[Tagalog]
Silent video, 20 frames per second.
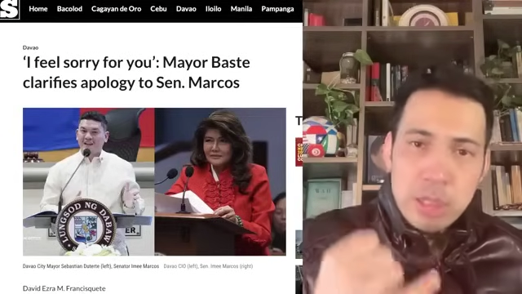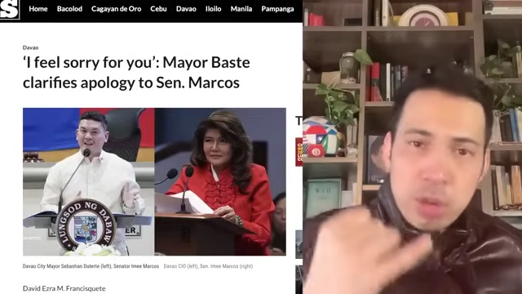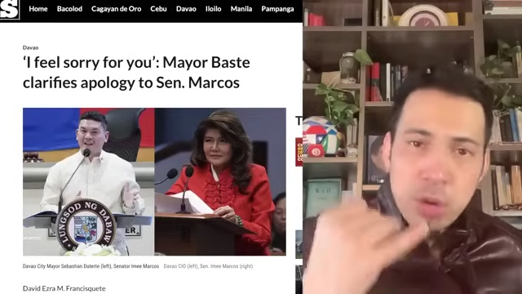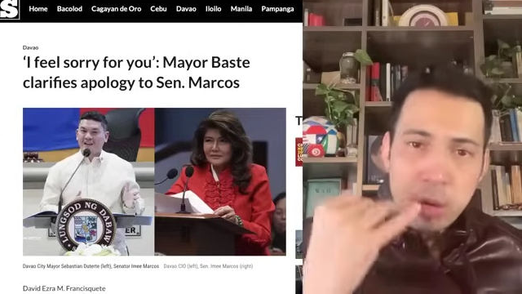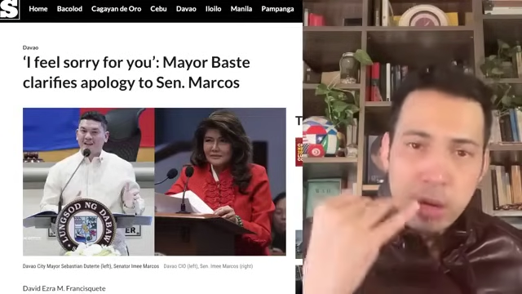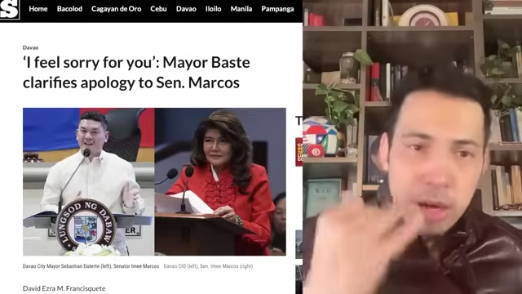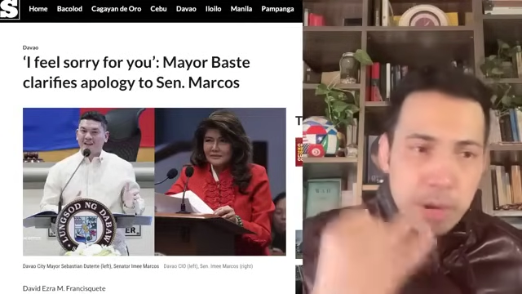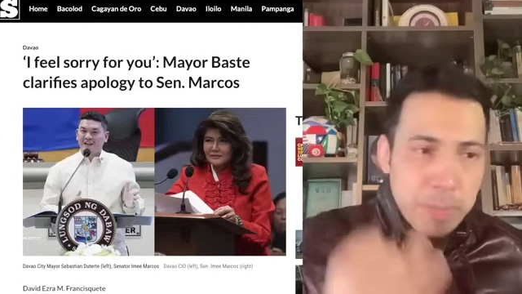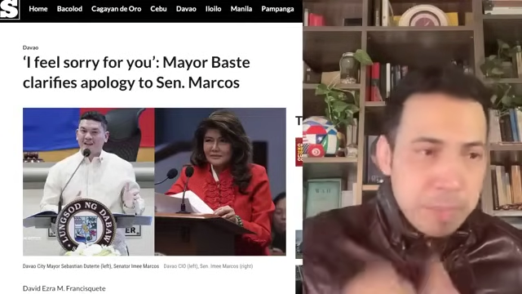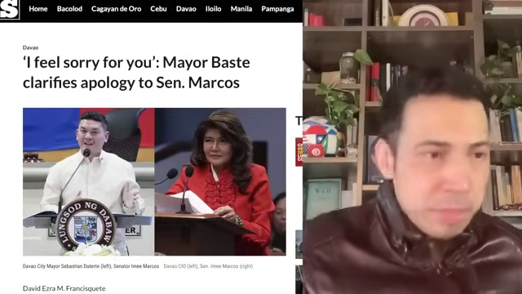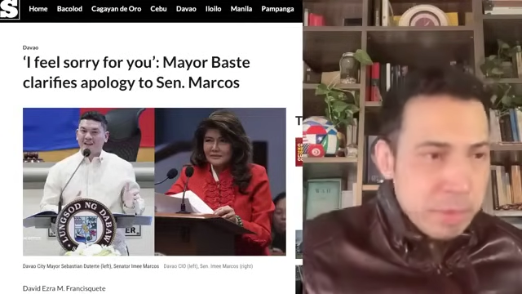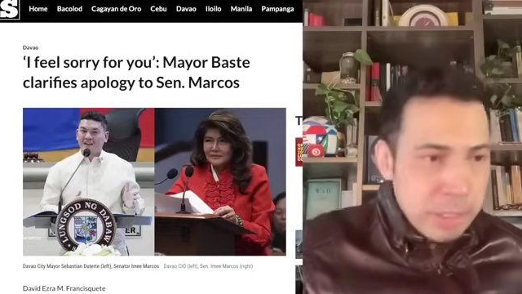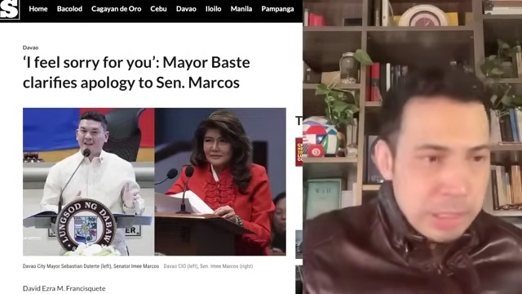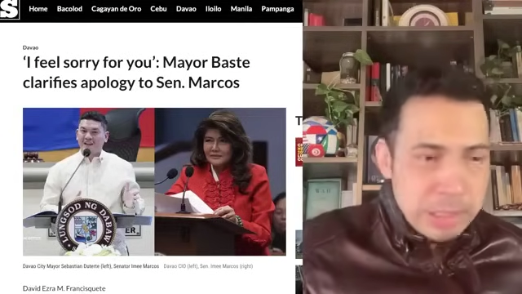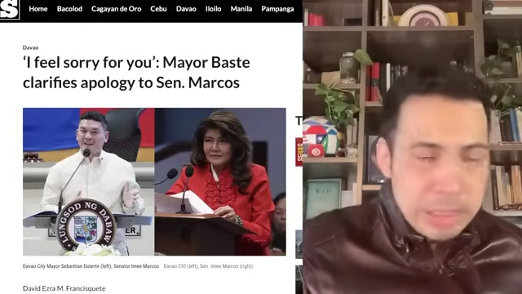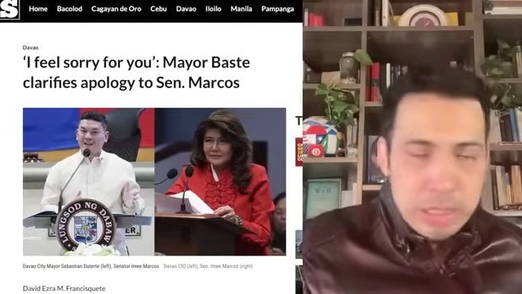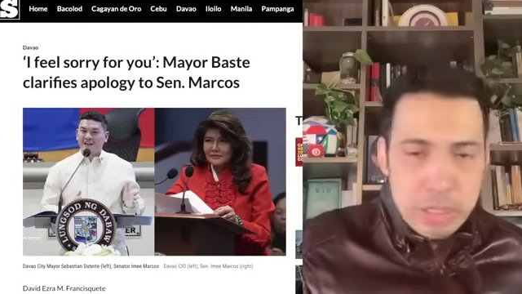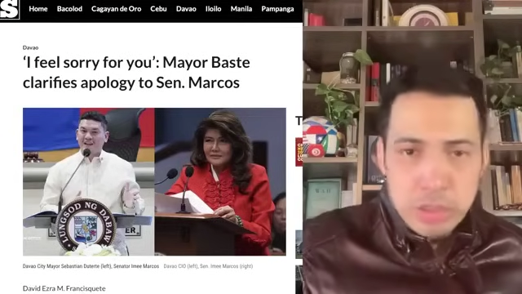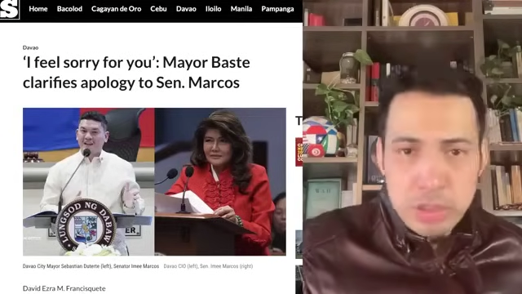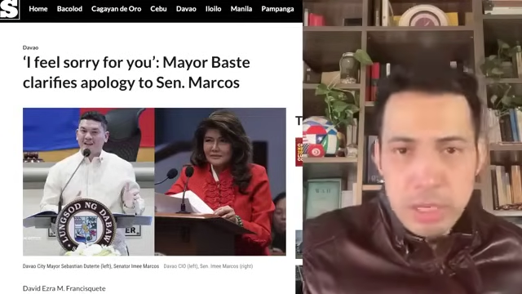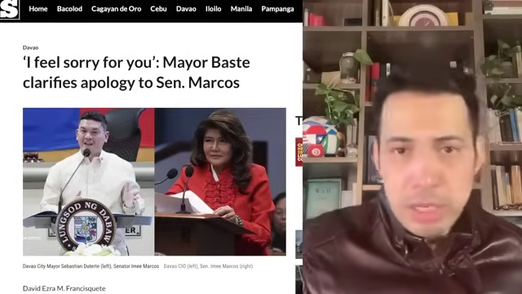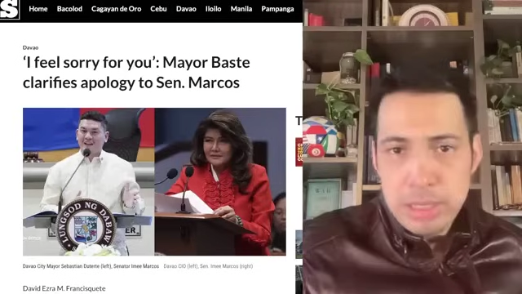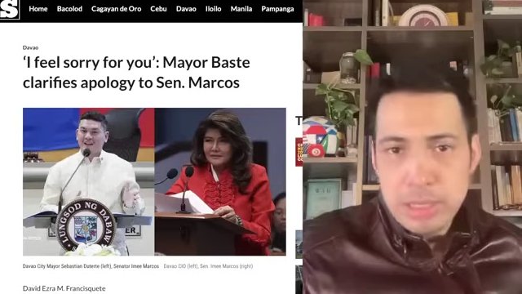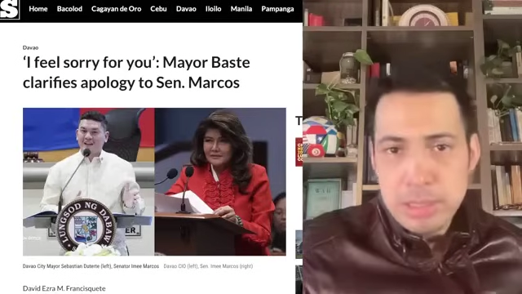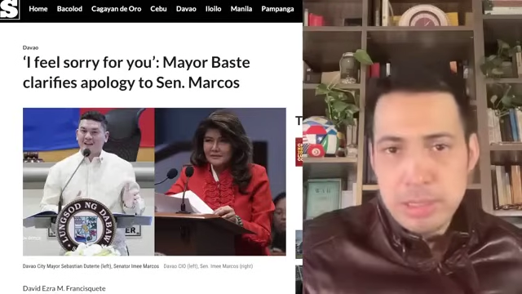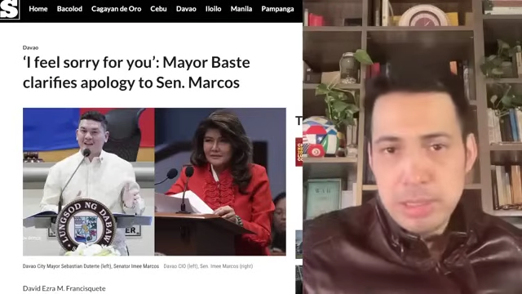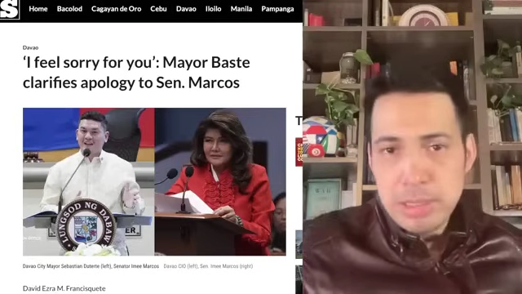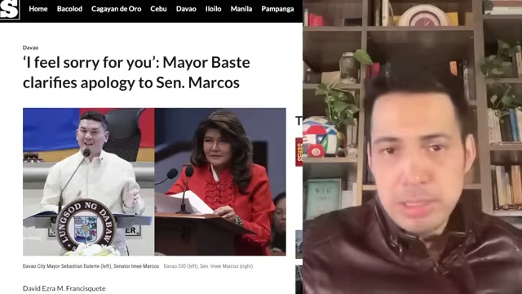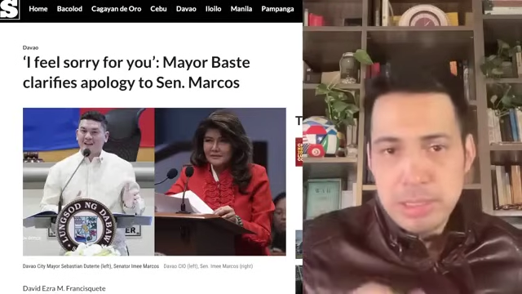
corrupt politicians,